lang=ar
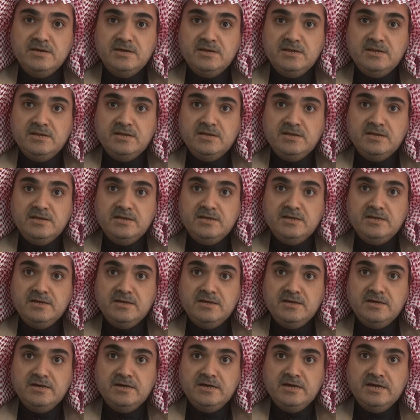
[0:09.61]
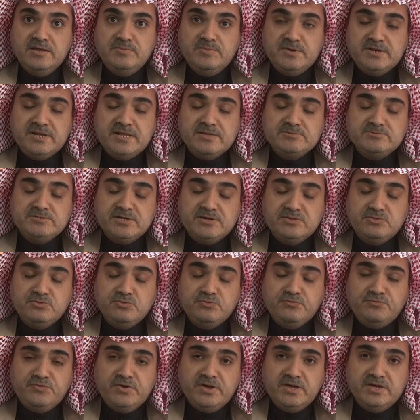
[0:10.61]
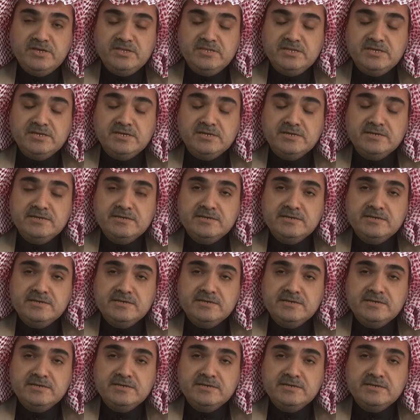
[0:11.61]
آه، البرنامج هذا ذو فائدة